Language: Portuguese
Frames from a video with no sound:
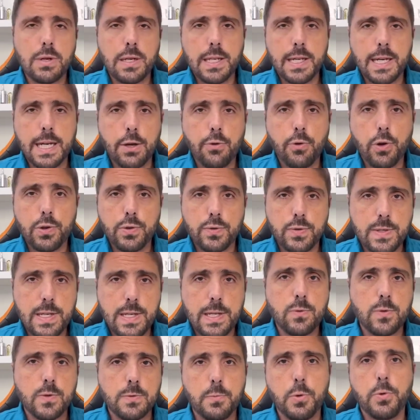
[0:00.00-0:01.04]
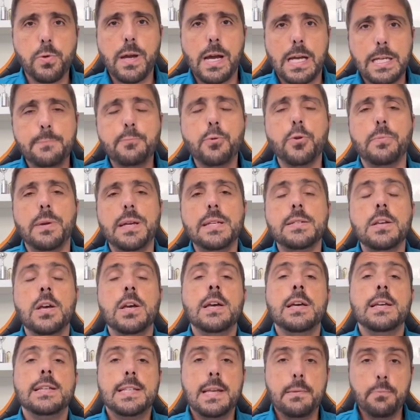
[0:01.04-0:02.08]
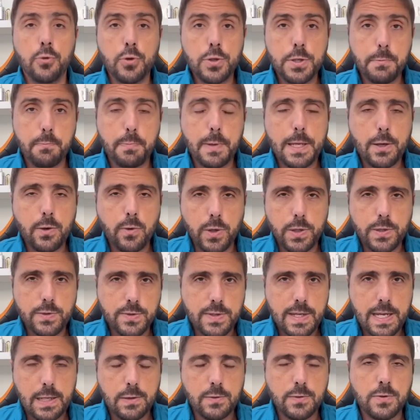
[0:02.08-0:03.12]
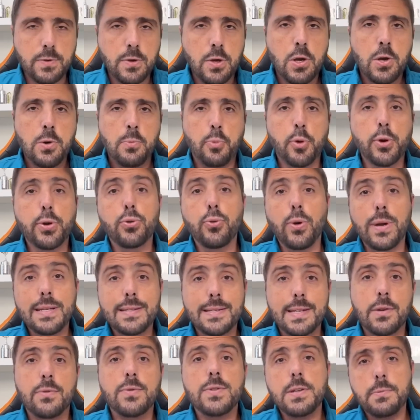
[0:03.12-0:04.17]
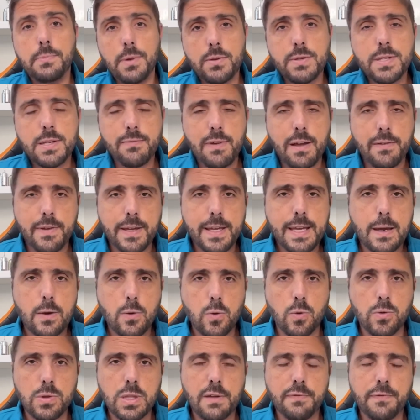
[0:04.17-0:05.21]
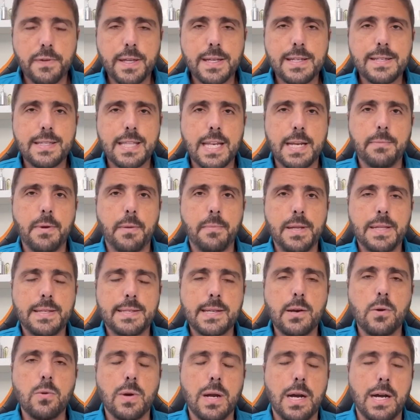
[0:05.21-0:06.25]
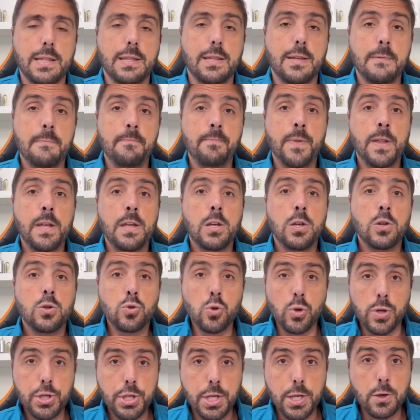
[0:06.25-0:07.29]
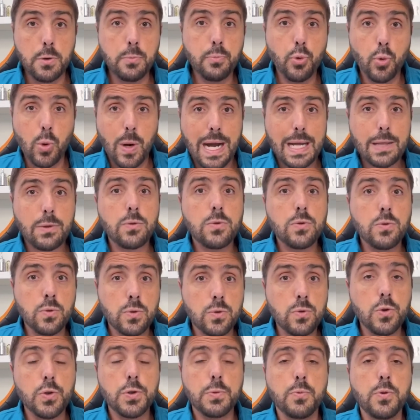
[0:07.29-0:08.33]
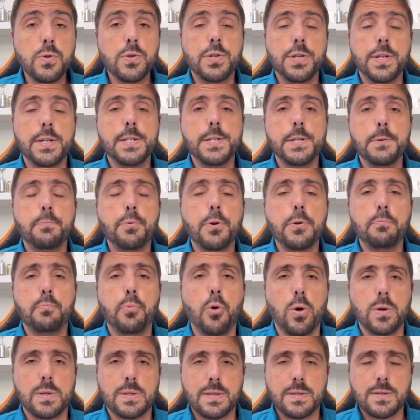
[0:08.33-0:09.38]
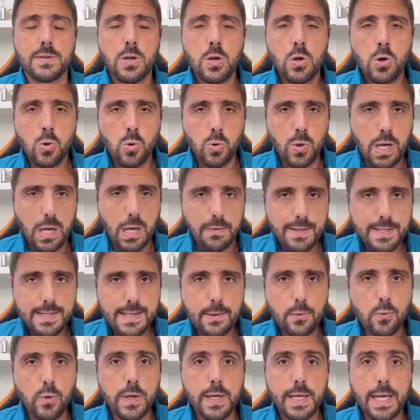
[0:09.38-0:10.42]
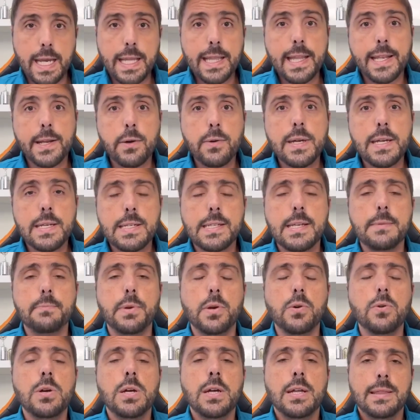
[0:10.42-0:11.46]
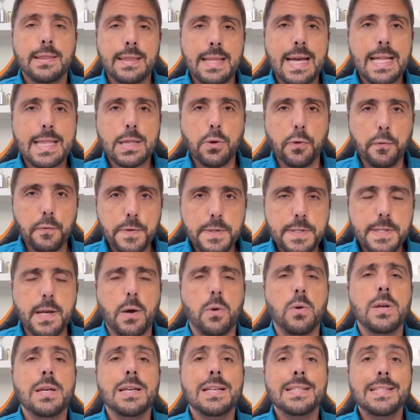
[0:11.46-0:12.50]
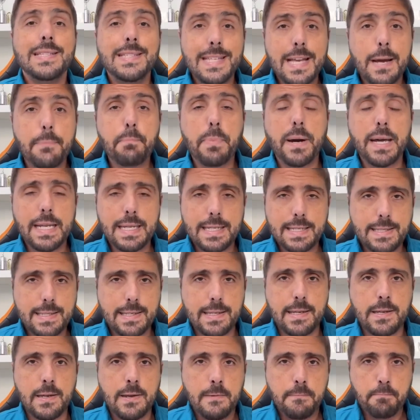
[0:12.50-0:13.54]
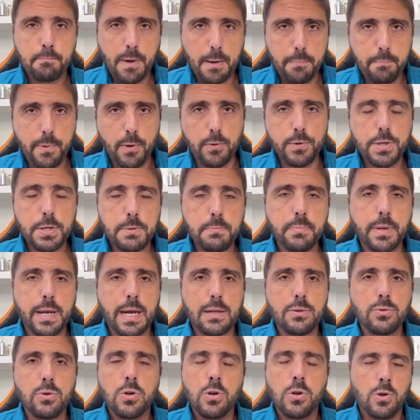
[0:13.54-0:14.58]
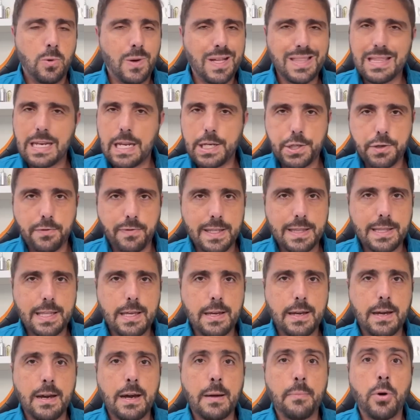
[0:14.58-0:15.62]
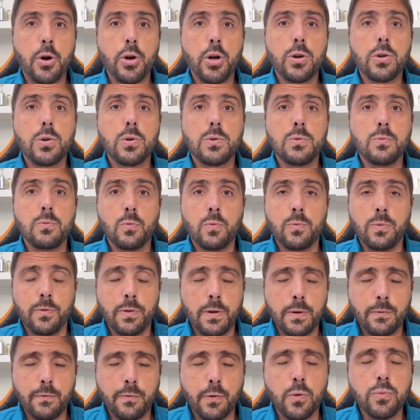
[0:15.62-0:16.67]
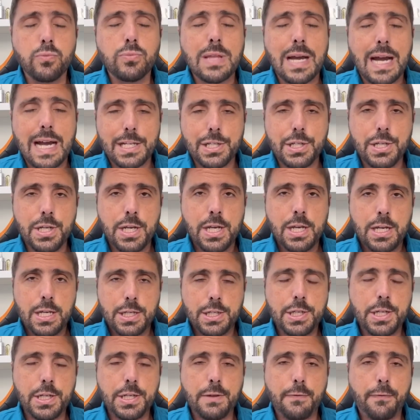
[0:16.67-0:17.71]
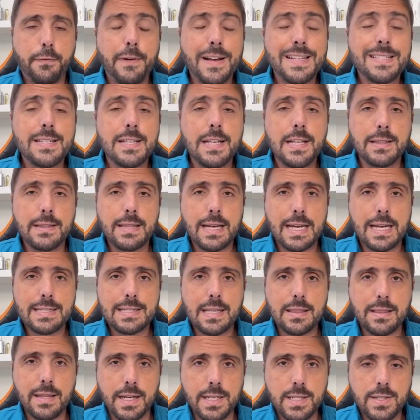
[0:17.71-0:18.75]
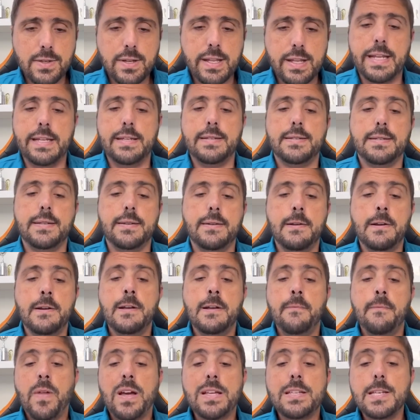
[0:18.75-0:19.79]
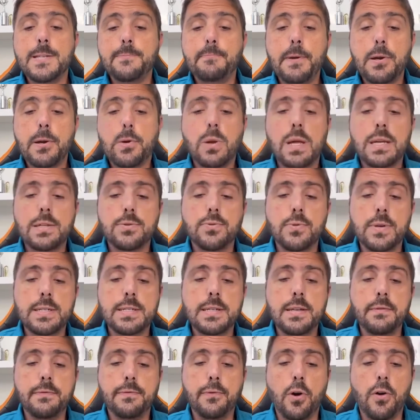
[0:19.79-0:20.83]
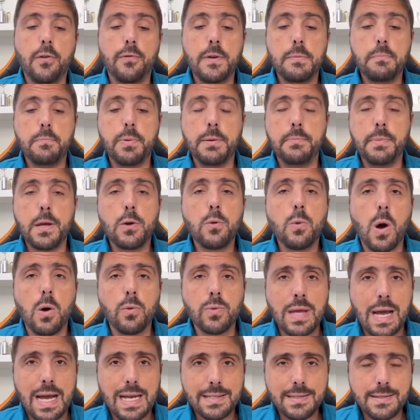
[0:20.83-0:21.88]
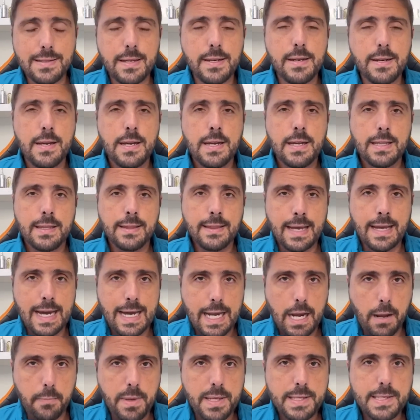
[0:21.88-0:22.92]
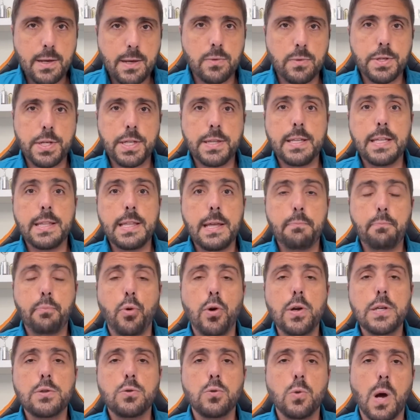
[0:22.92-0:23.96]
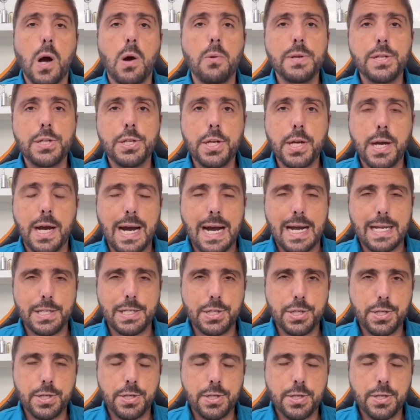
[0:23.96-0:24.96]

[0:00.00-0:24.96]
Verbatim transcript: Ele ganha 800 mil reais por mês. Você multiplica 800 por dois anos e meio, você vai ver que a conta fica extremamente salgada. Surgiram boatos nos últimos dias de propostas. O Galo assegura que ainda não recebeu nada oficial. Se aparecer papel timbrado, o Atlético vai ter a maior vontade de facilitar essa transferência. As especulações envolvem primeiro o Al Nasser, da Arábia Saudita, e depois o Al Ittihad.